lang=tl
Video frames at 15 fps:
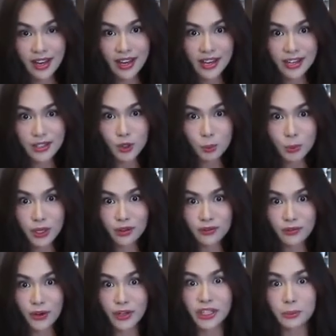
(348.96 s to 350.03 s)
And, super
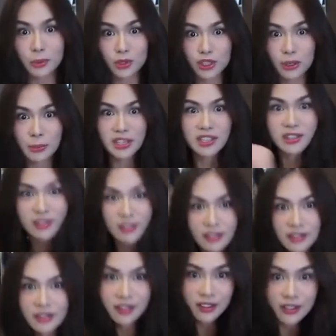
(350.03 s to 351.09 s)
comfortable siya. Pwede
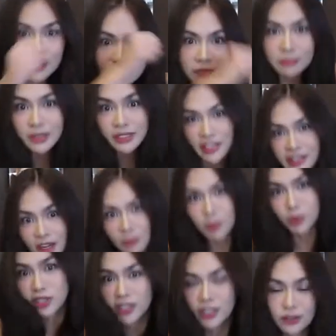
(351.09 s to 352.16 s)

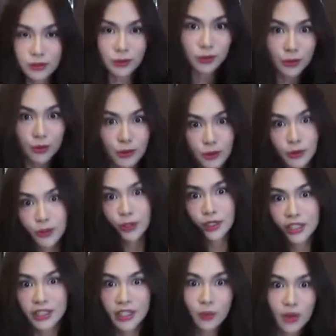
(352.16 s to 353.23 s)
tatakbo dito
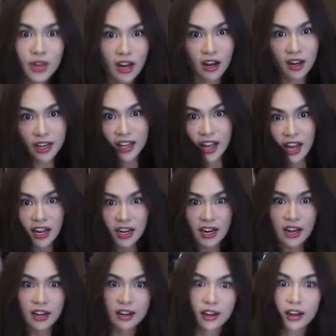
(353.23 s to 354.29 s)
na wala kang
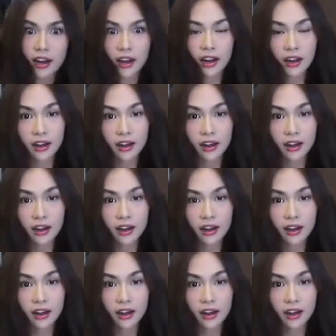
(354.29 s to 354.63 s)
inaalala.